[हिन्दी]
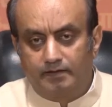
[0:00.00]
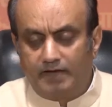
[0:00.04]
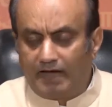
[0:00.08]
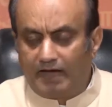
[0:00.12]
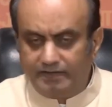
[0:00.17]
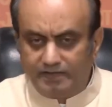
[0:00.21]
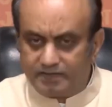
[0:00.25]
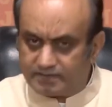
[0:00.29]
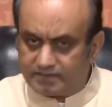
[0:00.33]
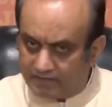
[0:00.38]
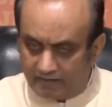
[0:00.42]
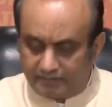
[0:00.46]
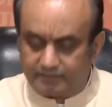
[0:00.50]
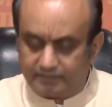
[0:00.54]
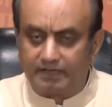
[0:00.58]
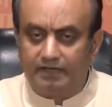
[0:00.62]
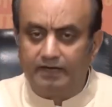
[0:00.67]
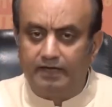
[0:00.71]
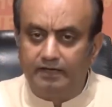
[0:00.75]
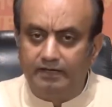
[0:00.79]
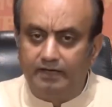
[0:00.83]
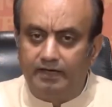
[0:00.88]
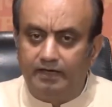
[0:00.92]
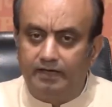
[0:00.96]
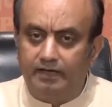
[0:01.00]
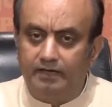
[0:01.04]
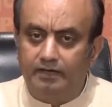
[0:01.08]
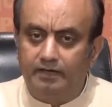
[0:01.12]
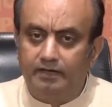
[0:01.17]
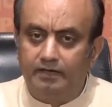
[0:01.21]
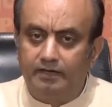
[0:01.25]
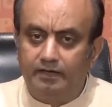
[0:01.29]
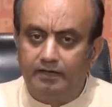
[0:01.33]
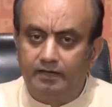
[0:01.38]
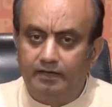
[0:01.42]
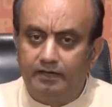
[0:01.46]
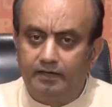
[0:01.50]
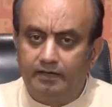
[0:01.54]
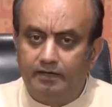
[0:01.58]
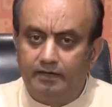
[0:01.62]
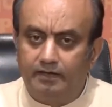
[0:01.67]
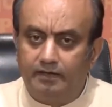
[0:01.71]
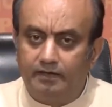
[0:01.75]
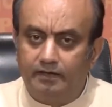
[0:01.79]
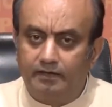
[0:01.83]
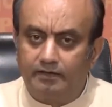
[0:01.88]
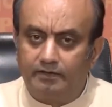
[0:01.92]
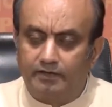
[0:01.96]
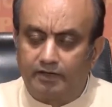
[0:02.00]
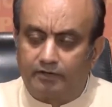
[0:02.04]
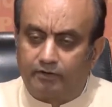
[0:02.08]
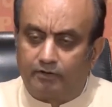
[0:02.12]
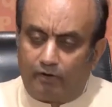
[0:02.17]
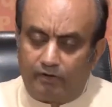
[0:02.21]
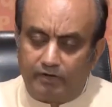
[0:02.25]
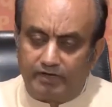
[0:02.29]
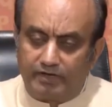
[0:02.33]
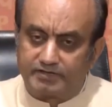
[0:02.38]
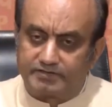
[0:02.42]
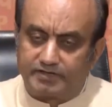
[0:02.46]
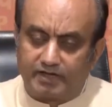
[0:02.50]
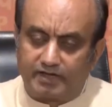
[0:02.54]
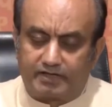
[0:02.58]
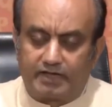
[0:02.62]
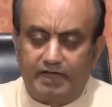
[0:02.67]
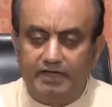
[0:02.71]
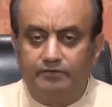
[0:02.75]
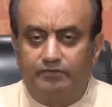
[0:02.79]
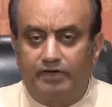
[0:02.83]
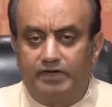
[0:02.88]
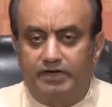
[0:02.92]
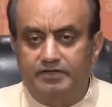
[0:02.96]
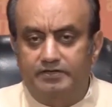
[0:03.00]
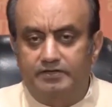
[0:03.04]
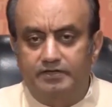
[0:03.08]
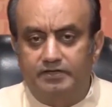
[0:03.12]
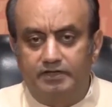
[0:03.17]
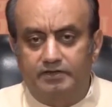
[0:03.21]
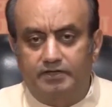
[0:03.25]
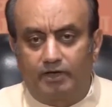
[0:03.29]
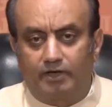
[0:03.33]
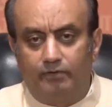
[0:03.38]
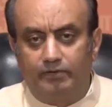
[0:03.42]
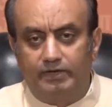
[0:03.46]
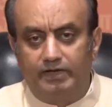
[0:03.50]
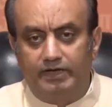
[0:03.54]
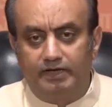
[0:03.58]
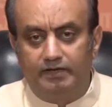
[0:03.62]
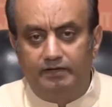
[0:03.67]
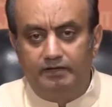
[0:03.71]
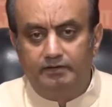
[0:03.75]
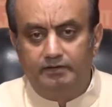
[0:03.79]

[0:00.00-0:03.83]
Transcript: क्या यह सत्य नहीं है कि कांग्रेस के कई वरिष्ठ नेताओं ने